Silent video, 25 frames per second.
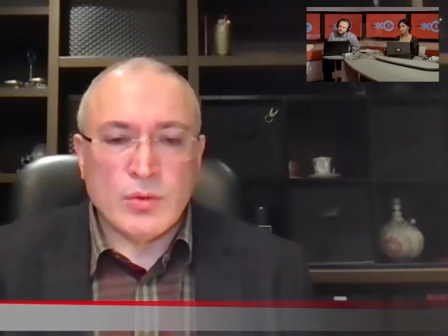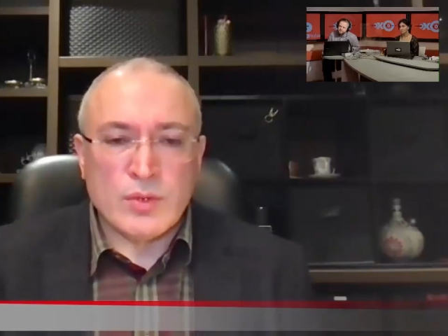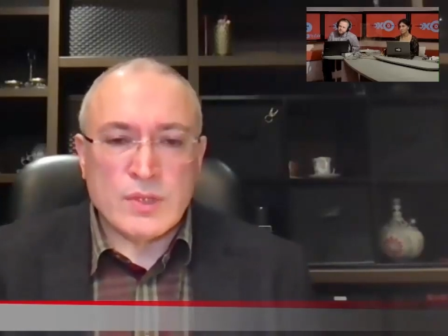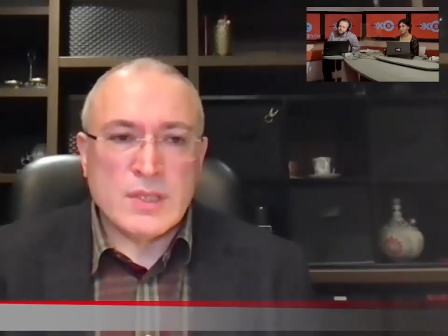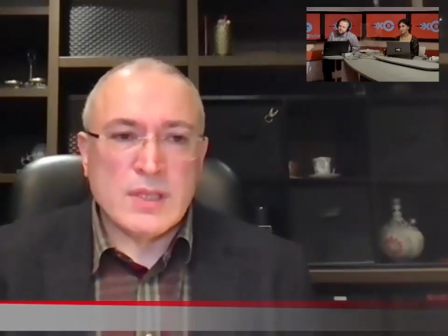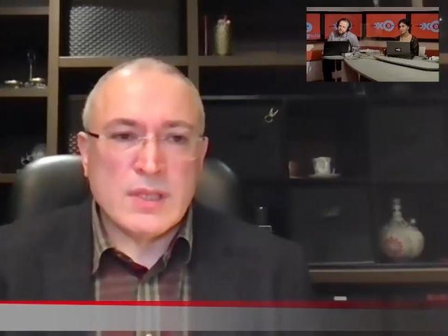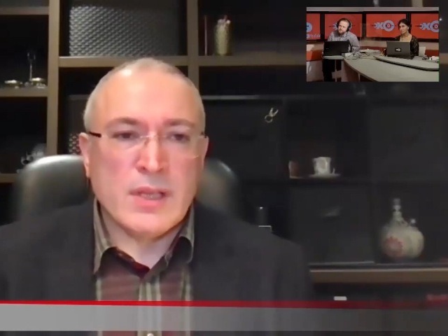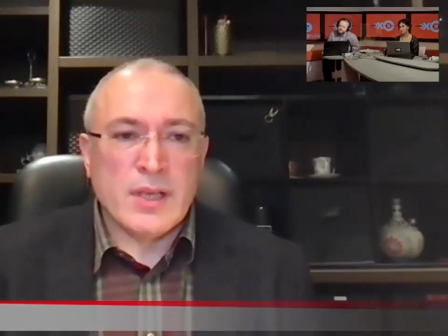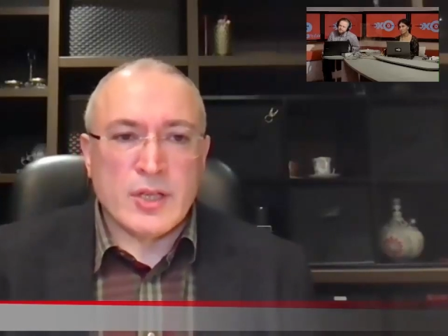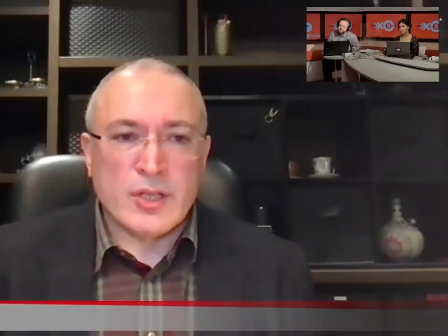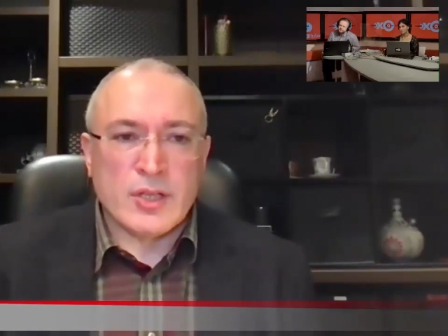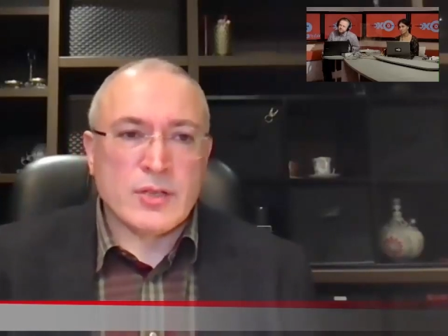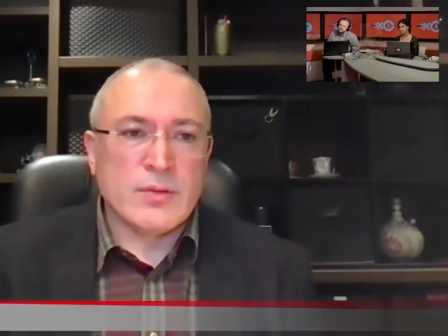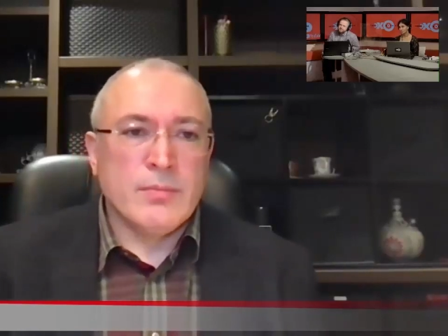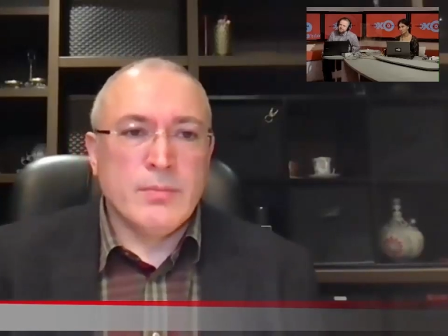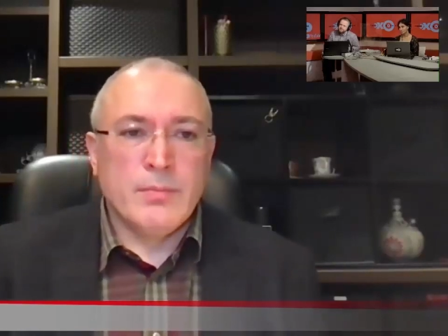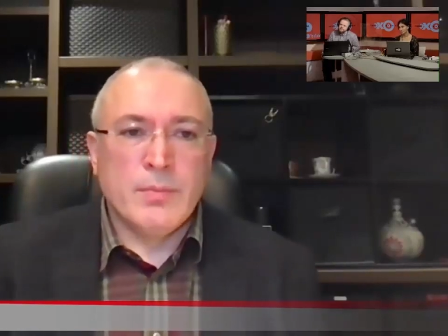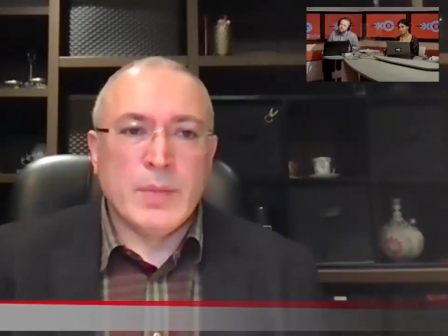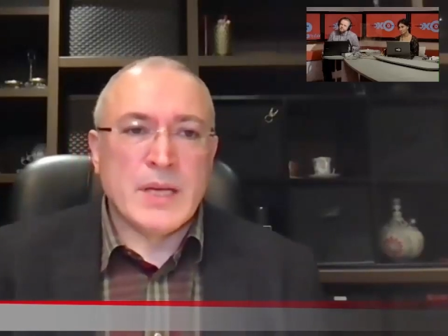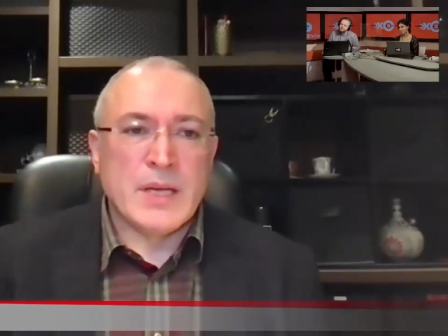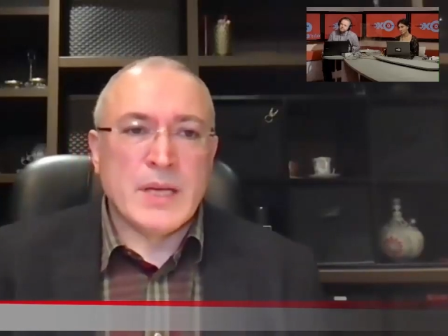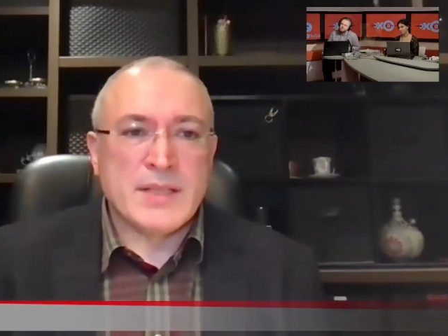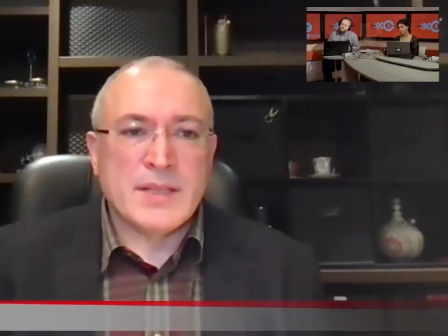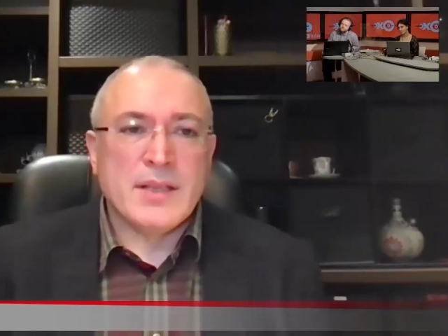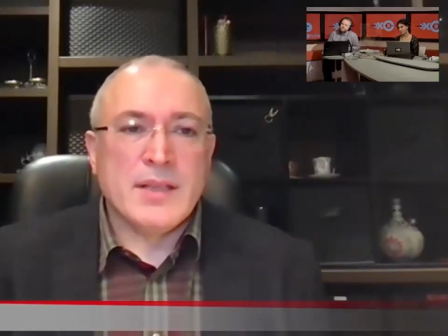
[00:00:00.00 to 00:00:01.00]

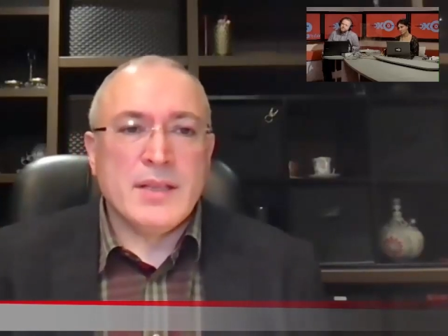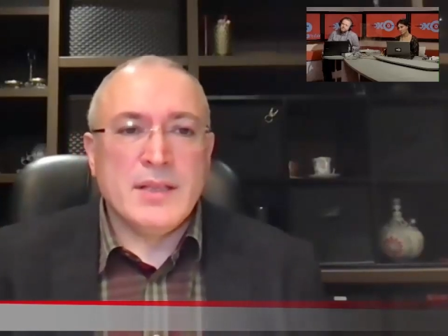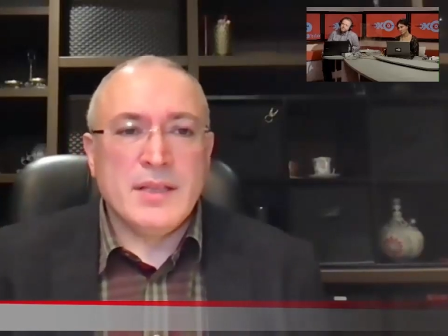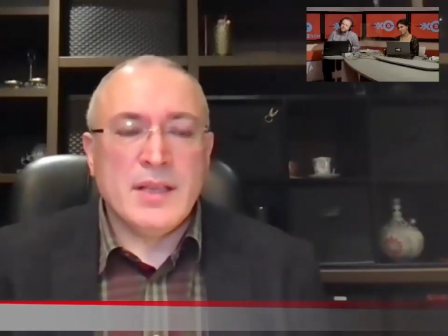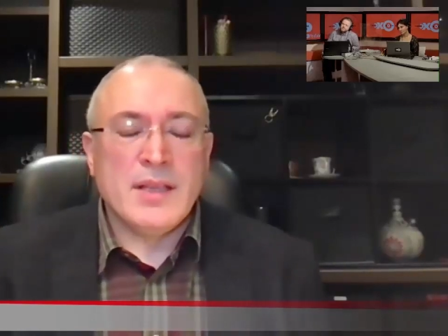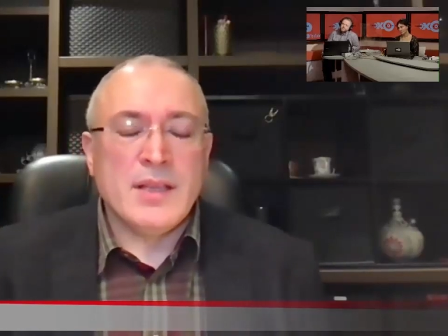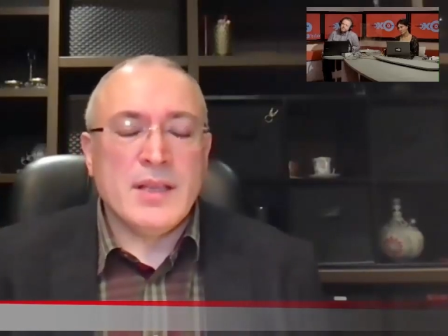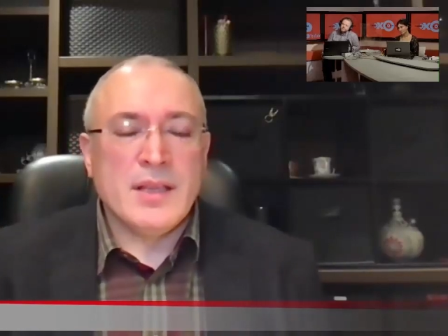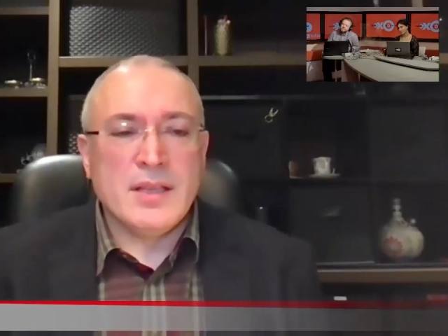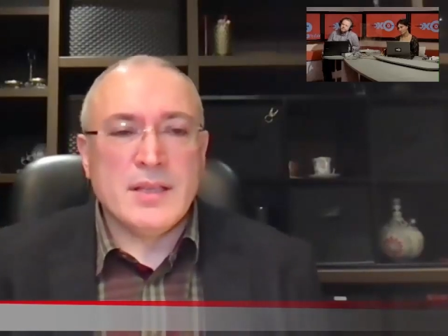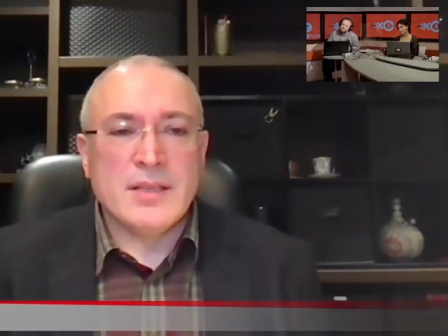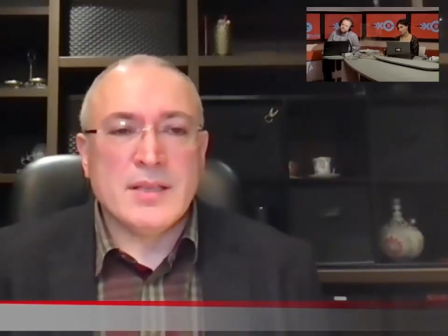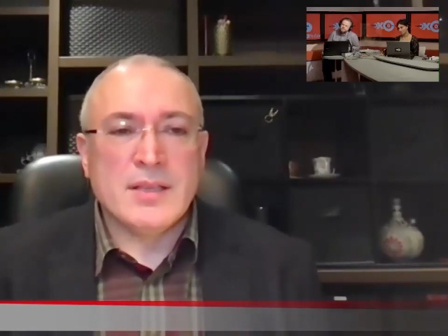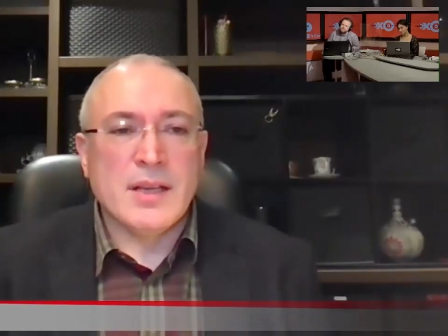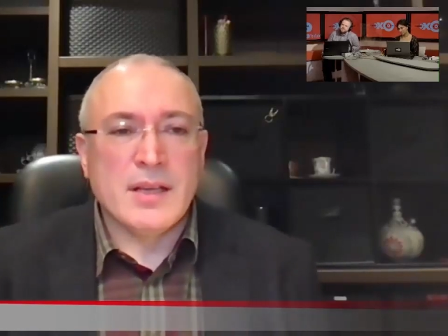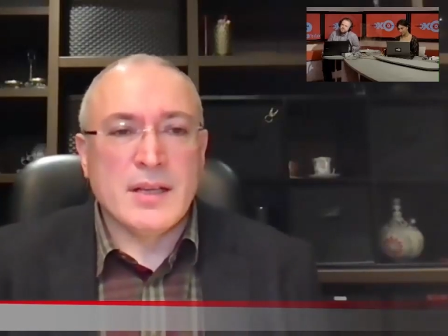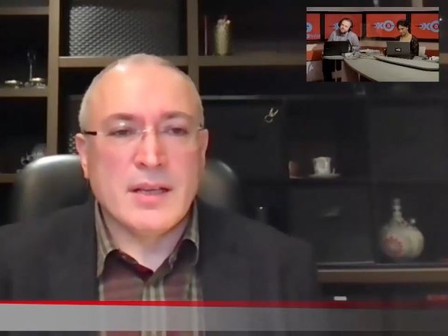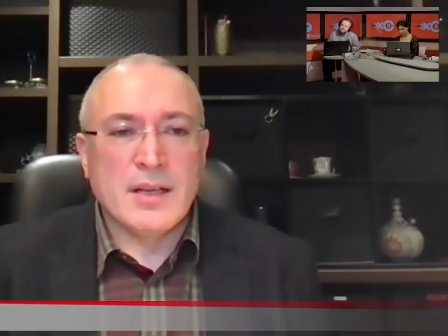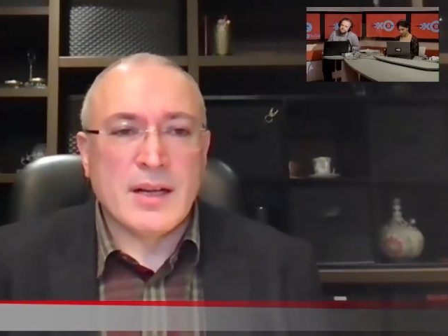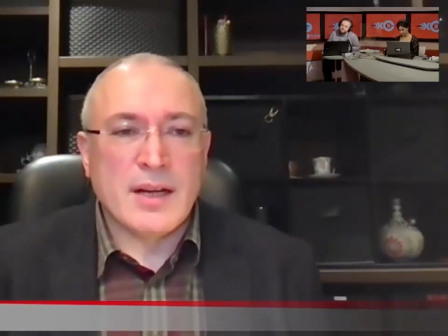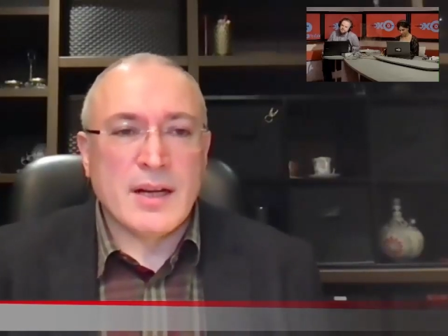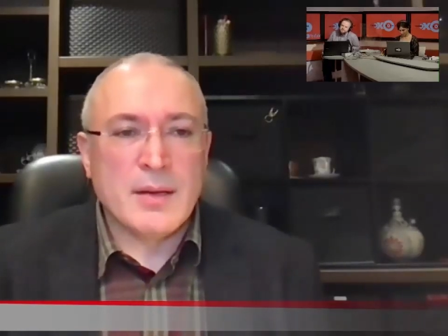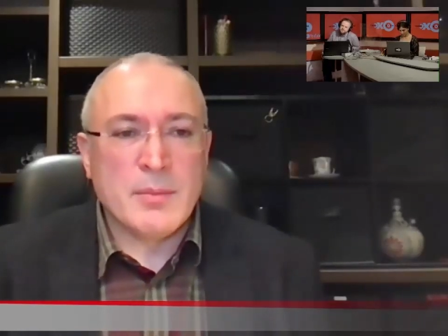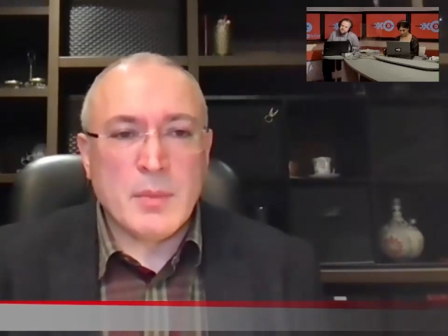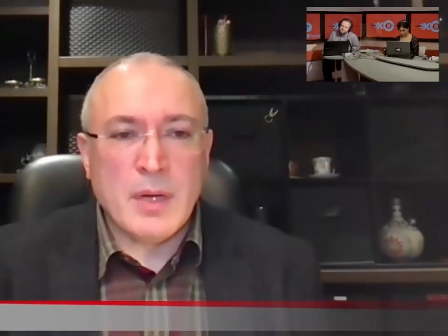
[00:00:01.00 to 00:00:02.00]
слэш-присоединитель
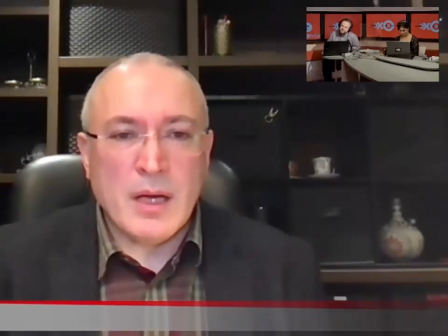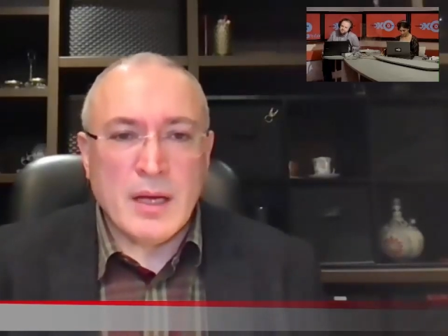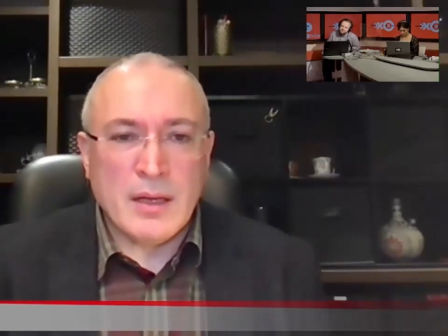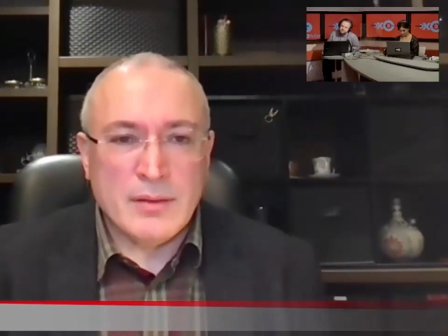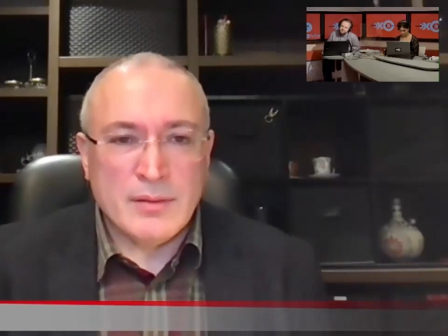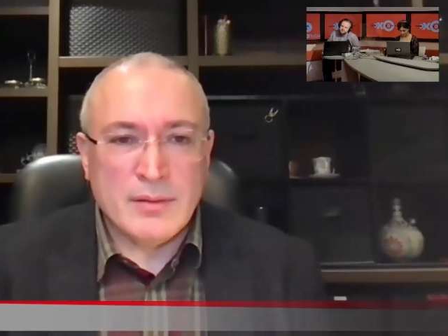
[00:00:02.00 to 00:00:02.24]
Крыма,